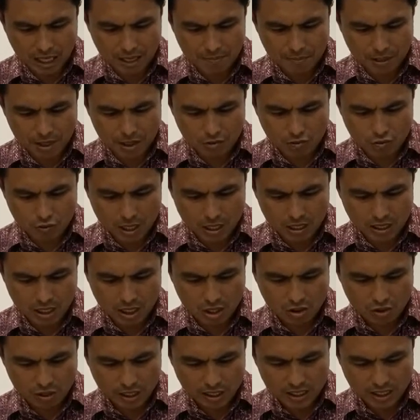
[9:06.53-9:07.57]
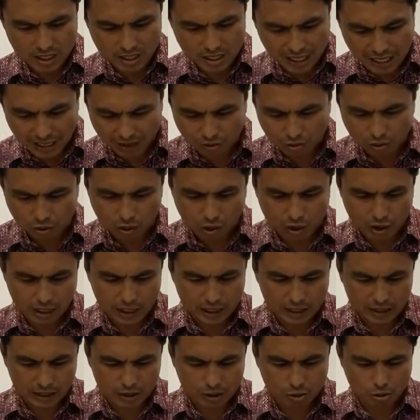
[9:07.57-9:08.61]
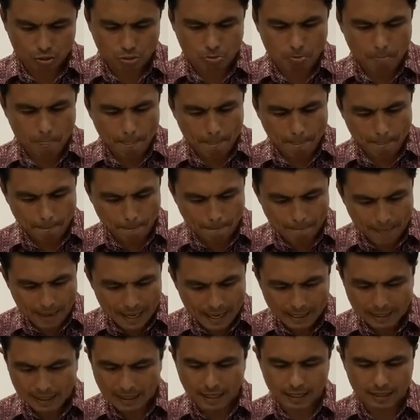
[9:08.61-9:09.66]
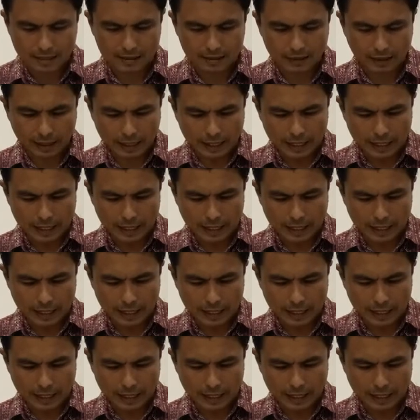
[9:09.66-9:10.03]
berkuasa oleh satu orang itu, maka